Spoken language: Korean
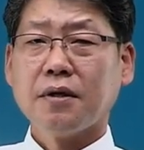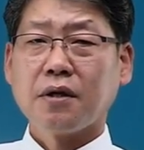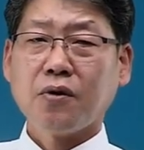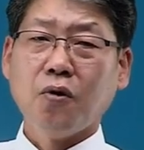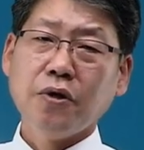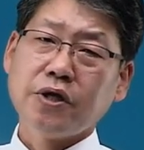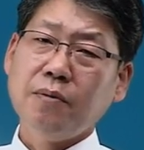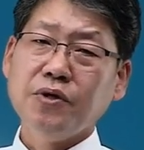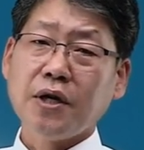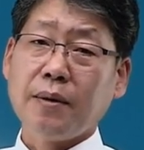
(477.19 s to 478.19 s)
그리고
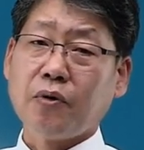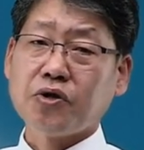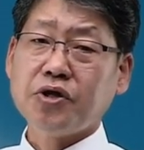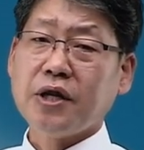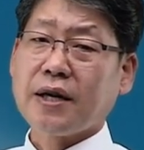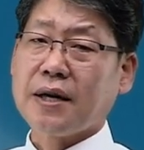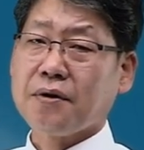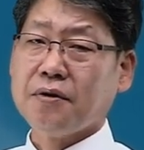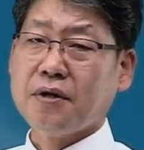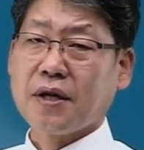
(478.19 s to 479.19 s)
시험 문제 뭐 출제될
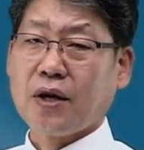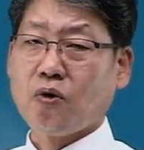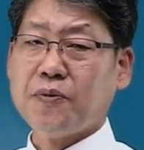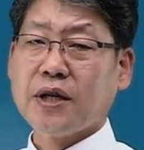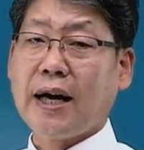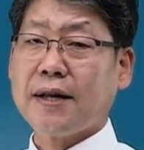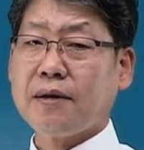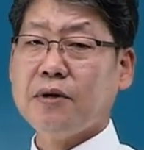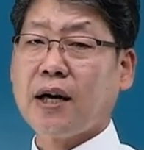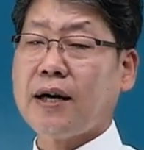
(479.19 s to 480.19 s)
가능성은 그렇게 높지가
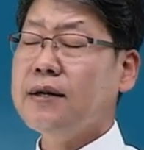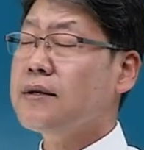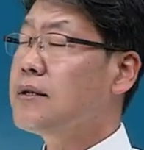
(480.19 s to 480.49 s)
않습니다.